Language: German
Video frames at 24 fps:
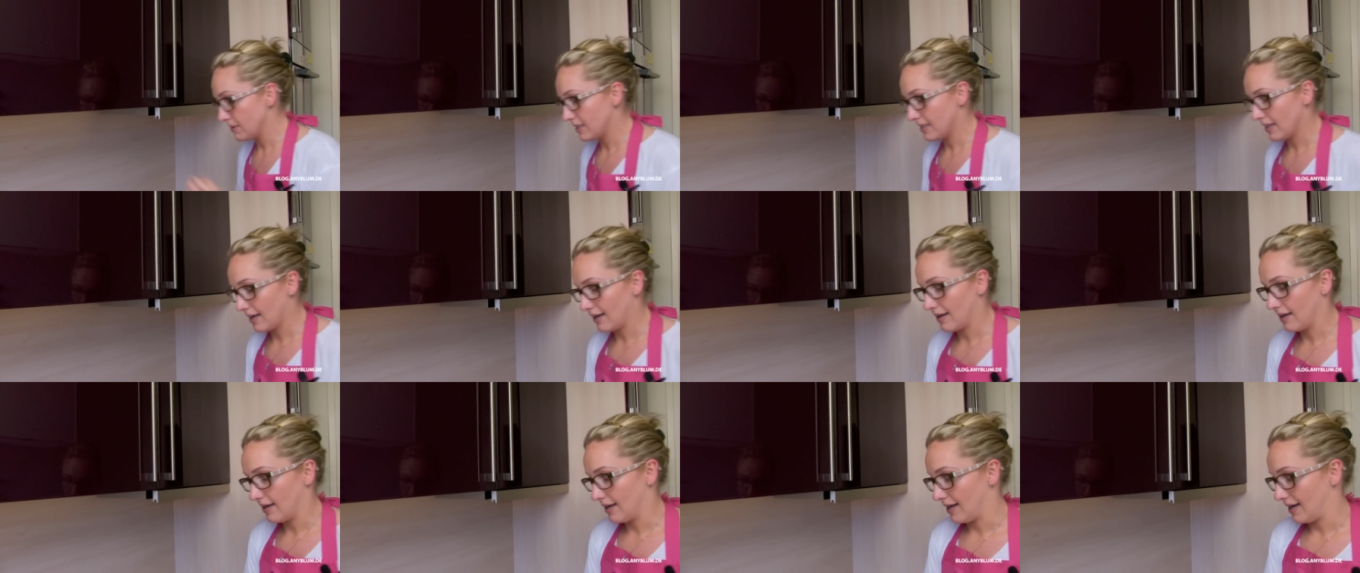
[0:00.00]
mit
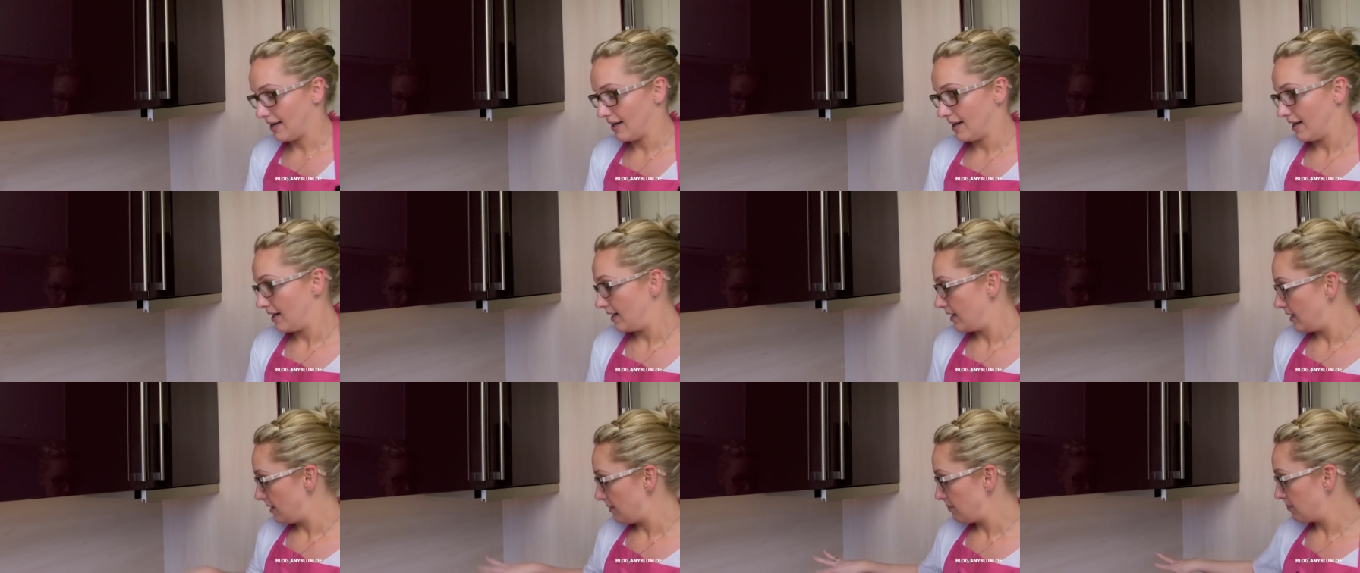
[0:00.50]

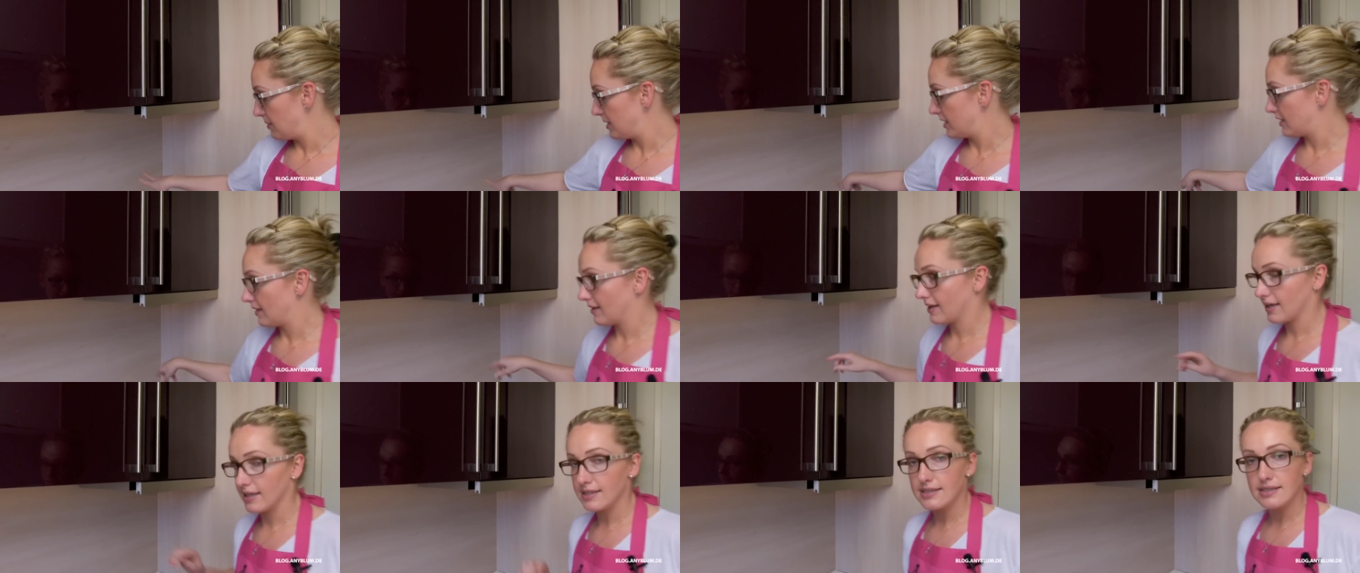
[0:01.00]
äh, mit
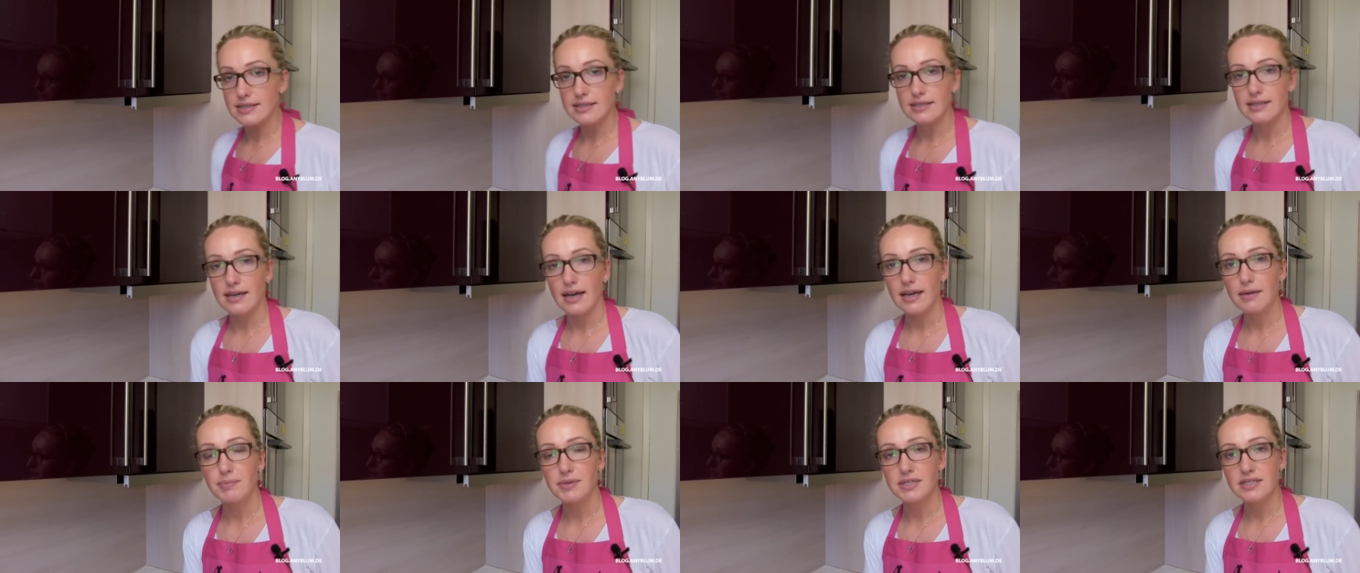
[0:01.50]
dem ganzen
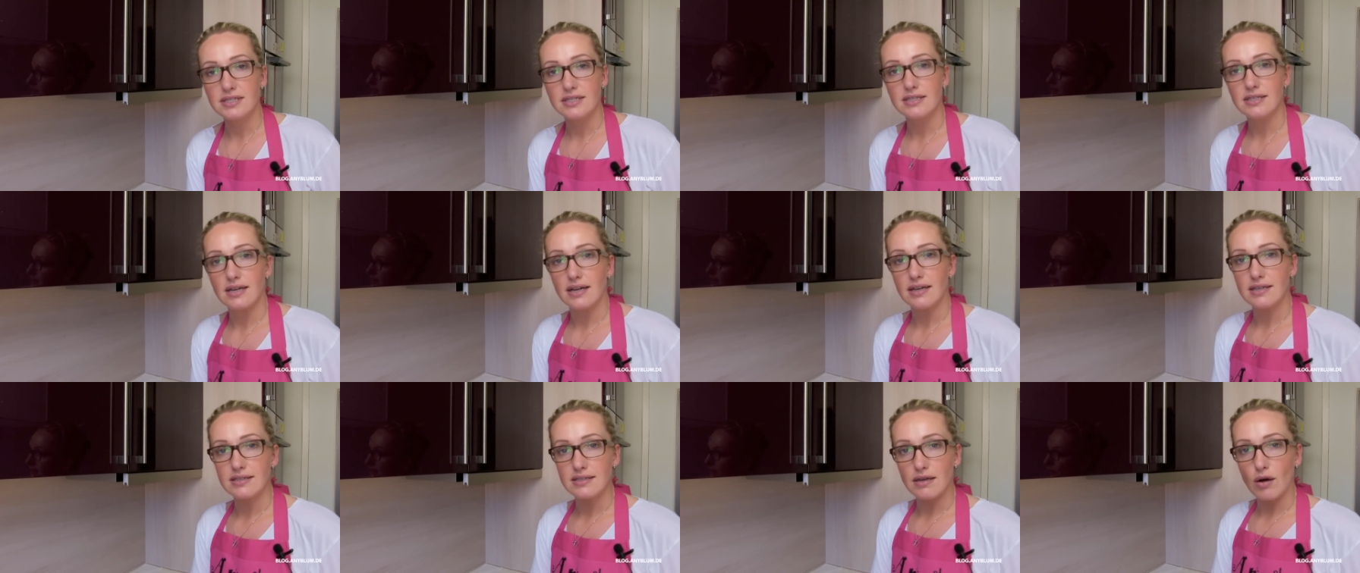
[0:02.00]
Teig, bis das
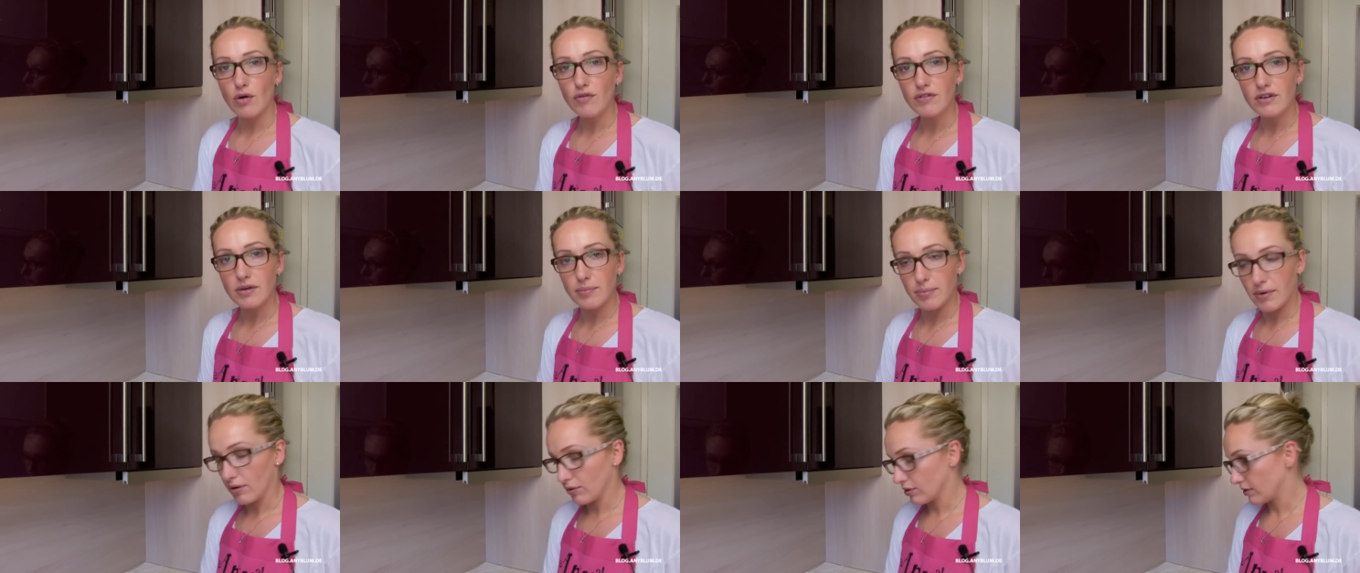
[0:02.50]
alles
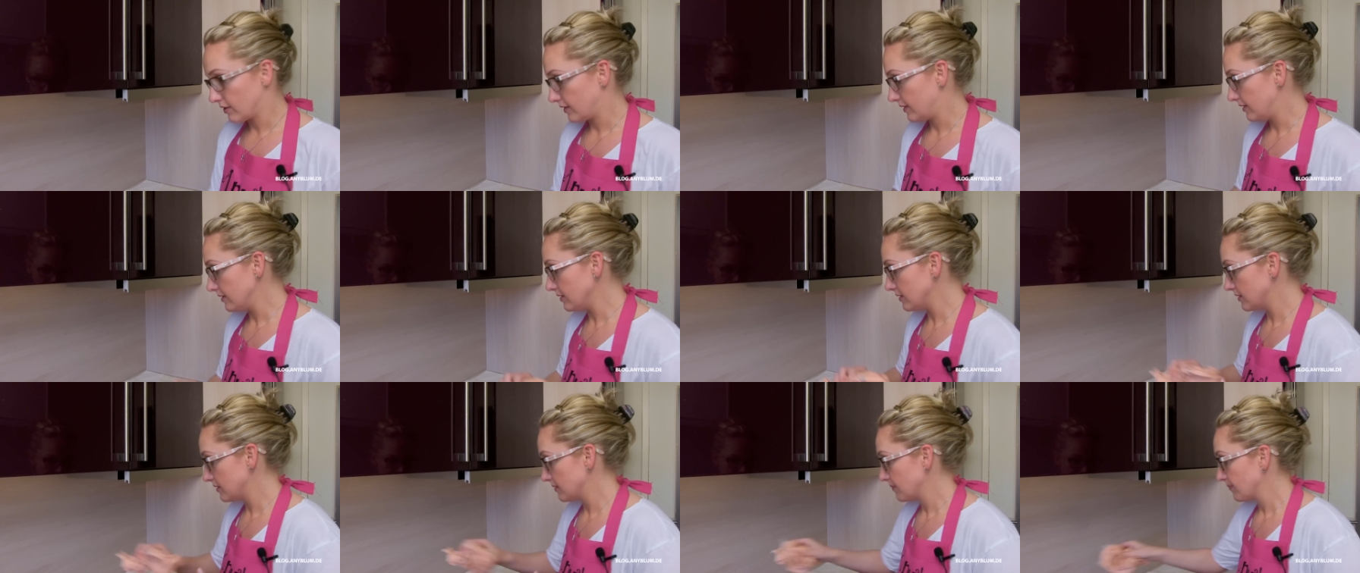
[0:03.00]
aufgebraucht
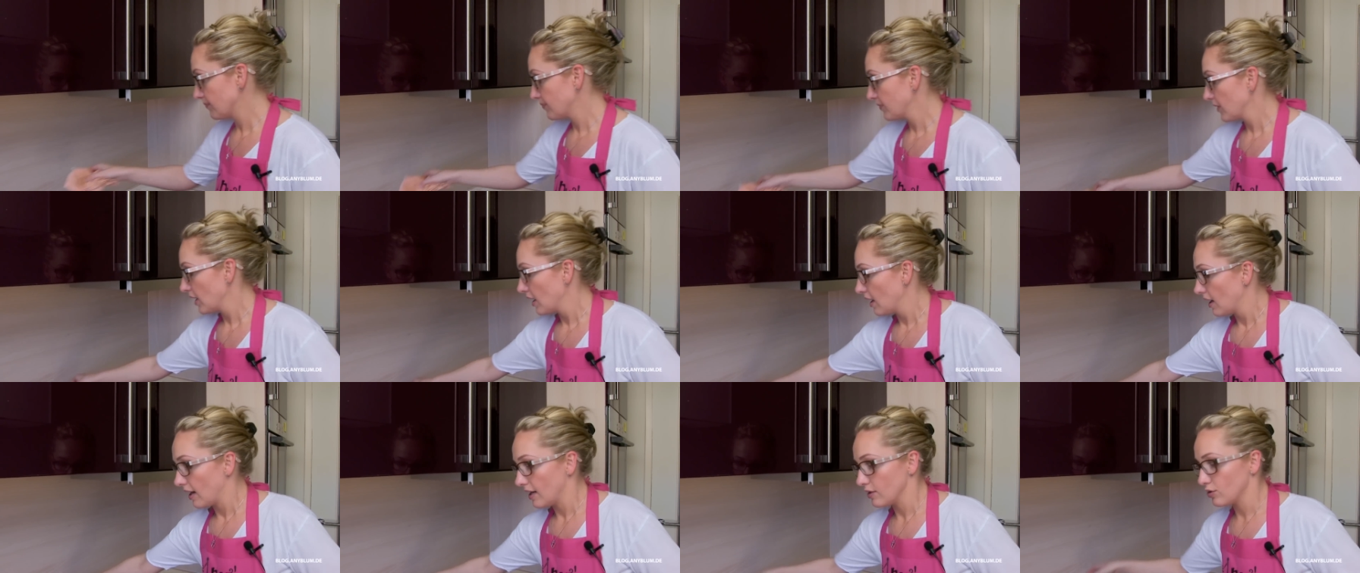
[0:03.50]
ist.
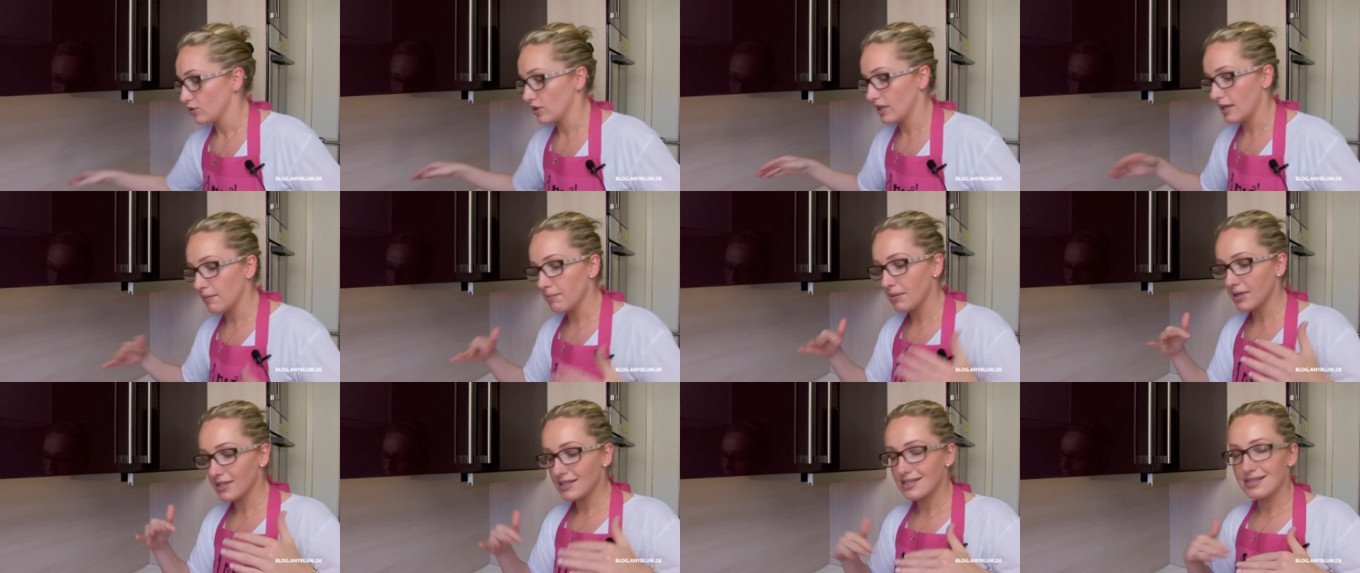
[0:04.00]
Also
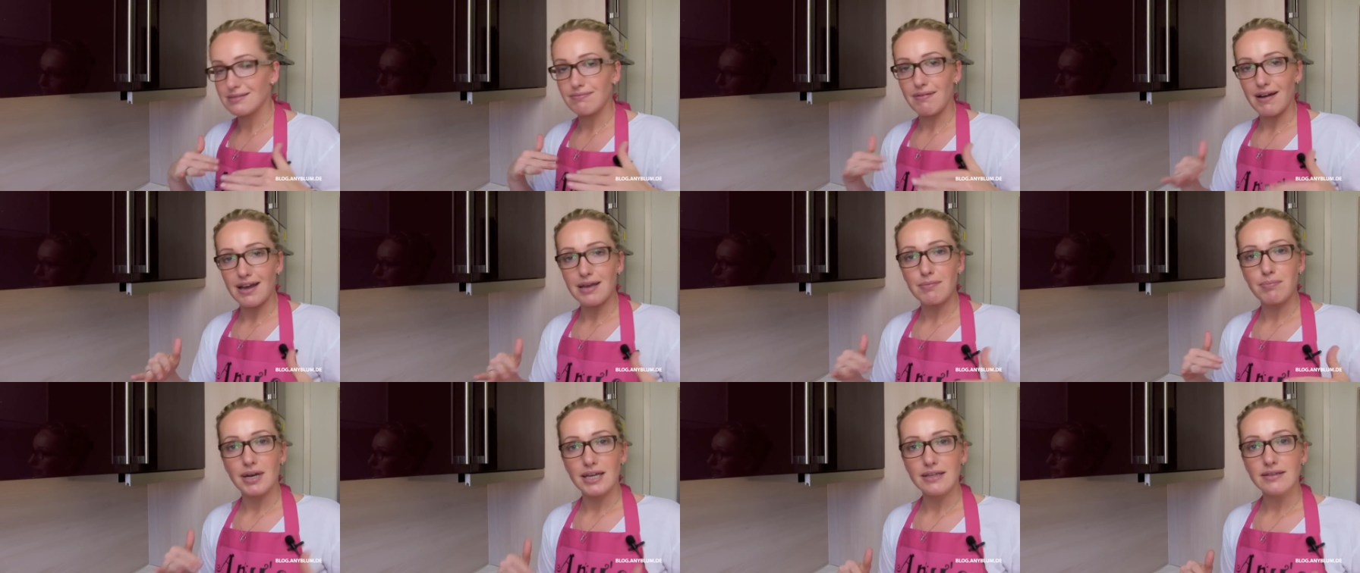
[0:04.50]
immer
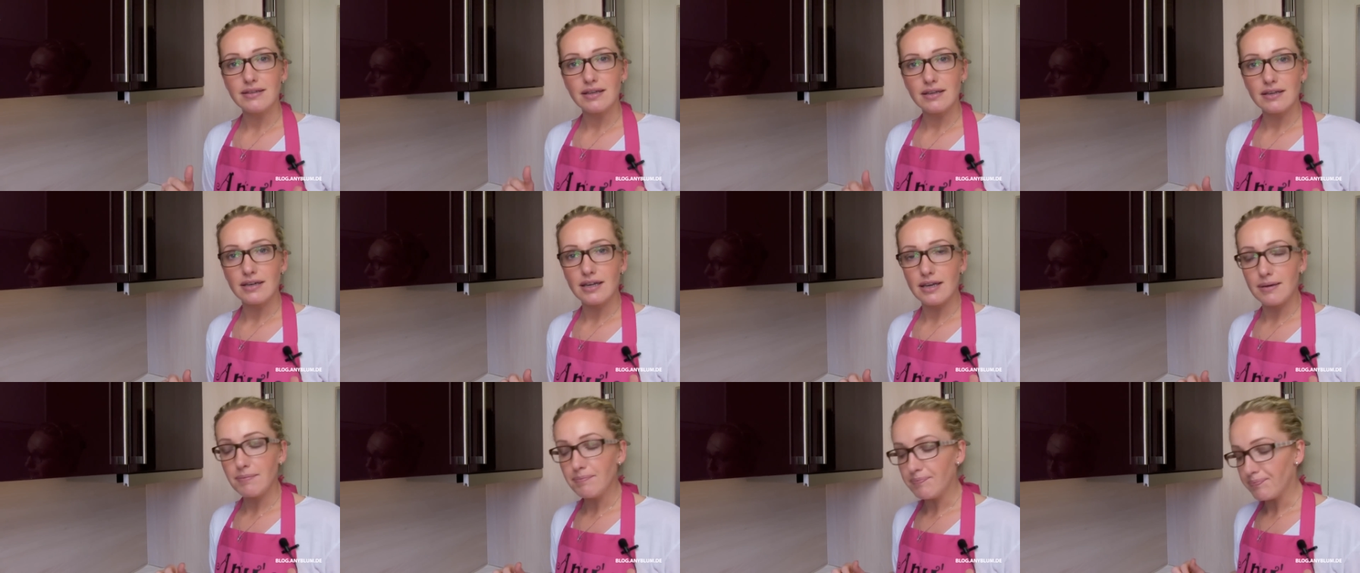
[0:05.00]
zwei Blätter
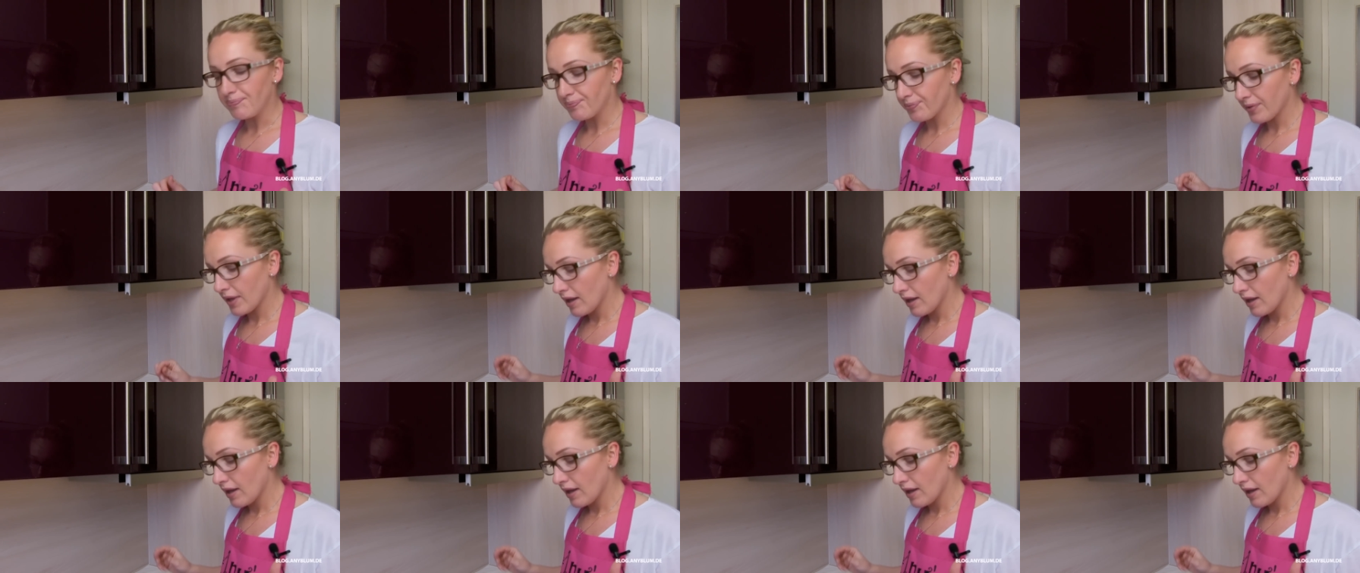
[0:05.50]
nehmen.